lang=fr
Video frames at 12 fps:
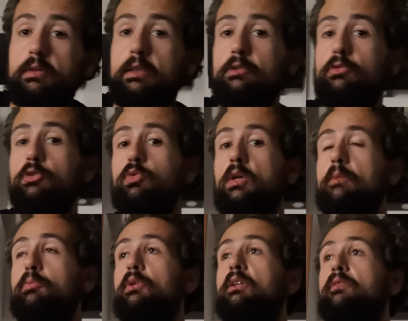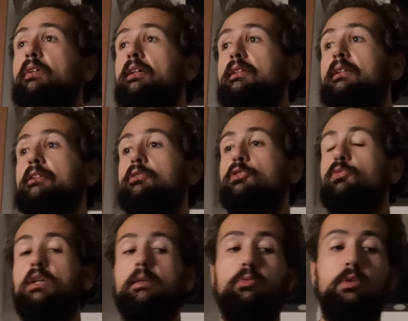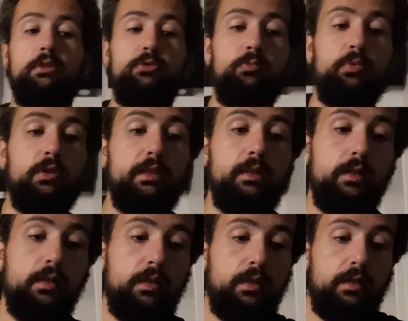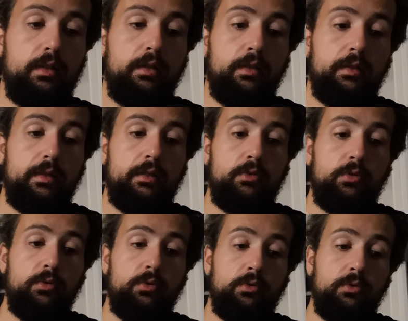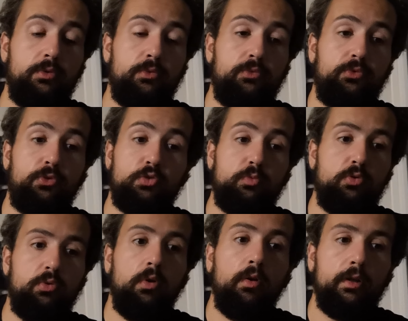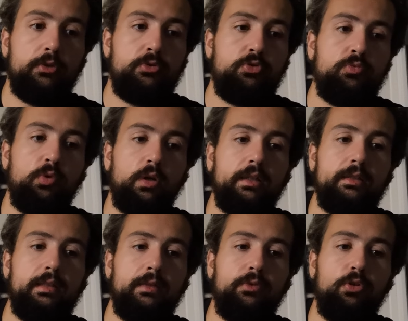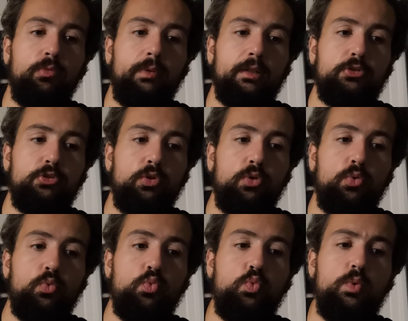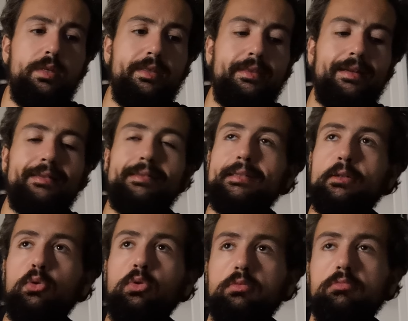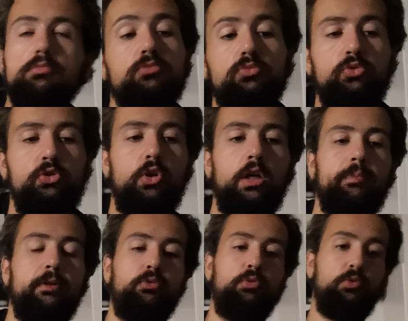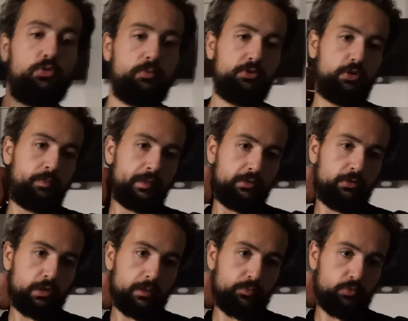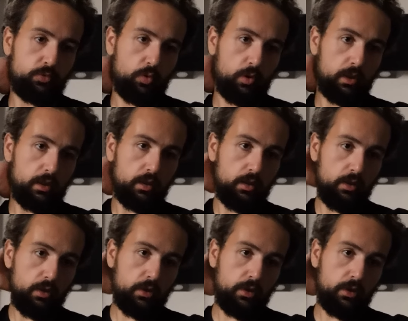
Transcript: triste soirée pour les Verts, triste soirée pour les supporters. Et franchement, alors là, tu m'aurais dit avant le match 8 à 0 je l'aurais pas cru. Je pense que personne n'aurait pu le croire.